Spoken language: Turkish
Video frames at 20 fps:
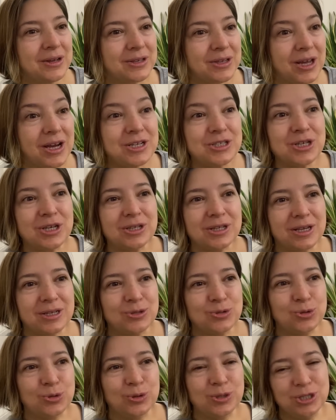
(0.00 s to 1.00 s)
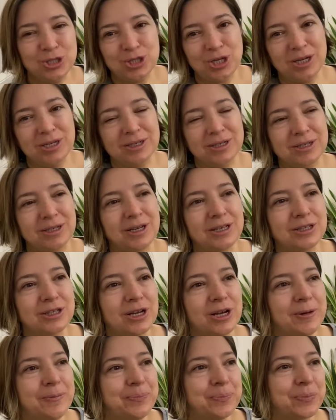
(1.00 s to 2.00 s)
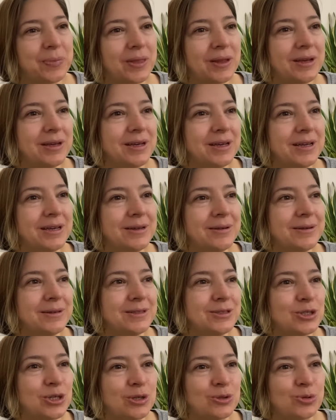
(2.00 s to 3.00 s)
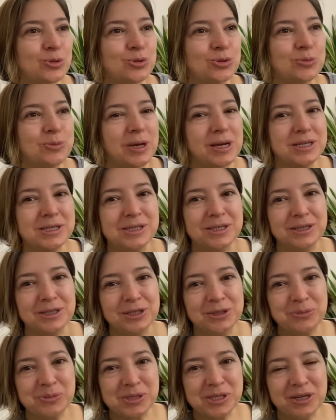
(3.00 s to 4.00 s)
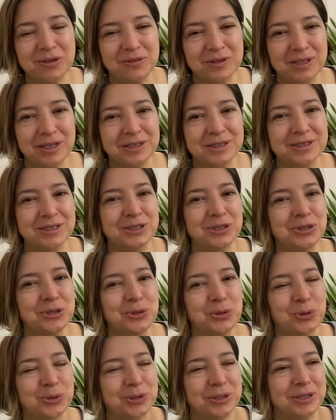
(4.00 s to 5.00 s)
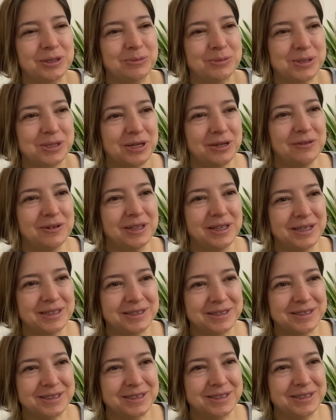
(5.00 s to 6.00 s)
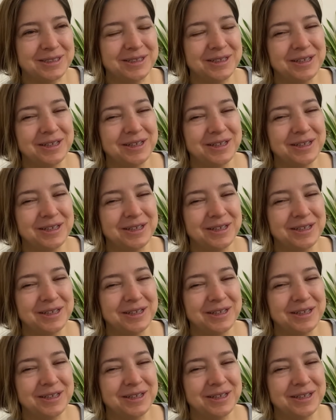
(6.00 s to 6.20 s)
Gerçekten çok işe yaradı. Hatta e, Cansu'cum yastıklarımızı havalandırdı, yorganımızı havalandırdı.